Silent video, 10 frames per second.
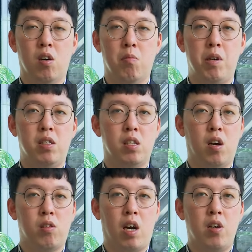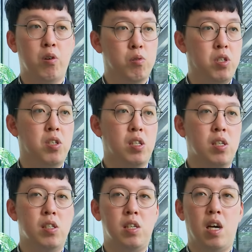哦倍增到大概六七
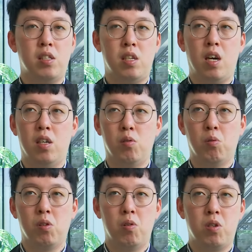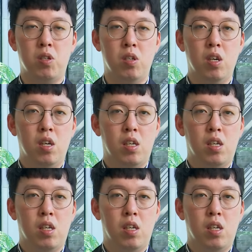个这样子，那很多都是